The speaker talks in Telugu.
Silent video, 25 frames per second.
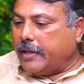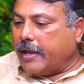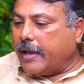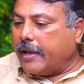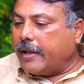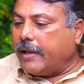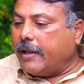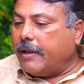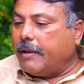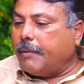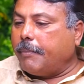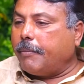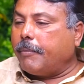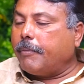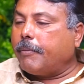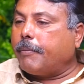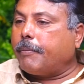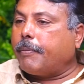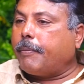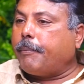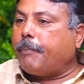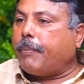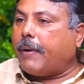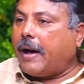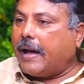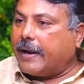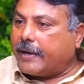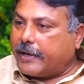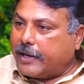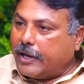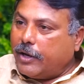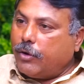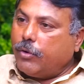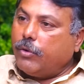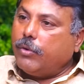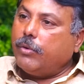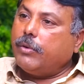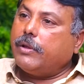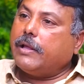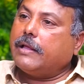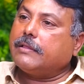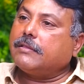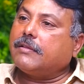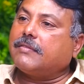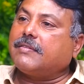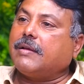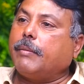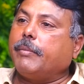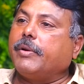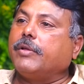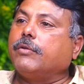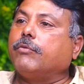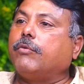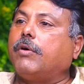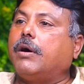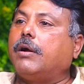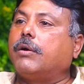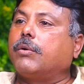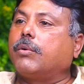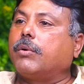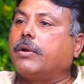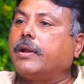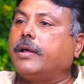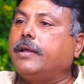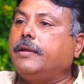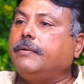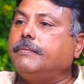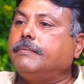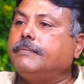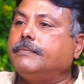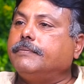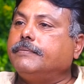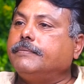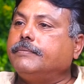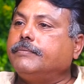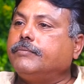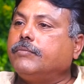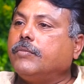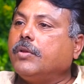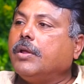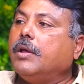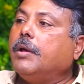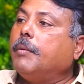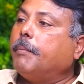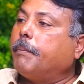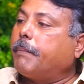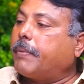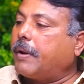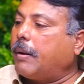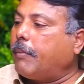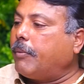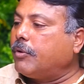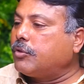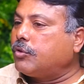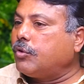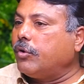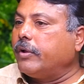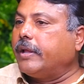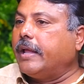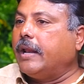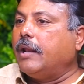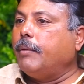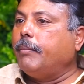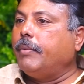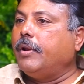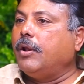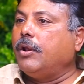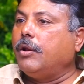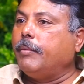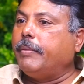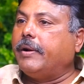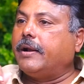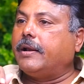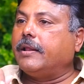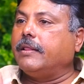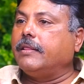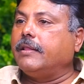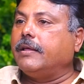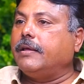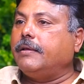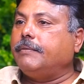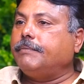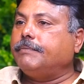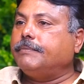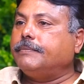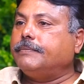ఏ ఏ పార్టీలు ఎంత సమయం వాడుకున్నాయి ప్రభుత్వం ఎన్ని బిల్లులు పెట్టింది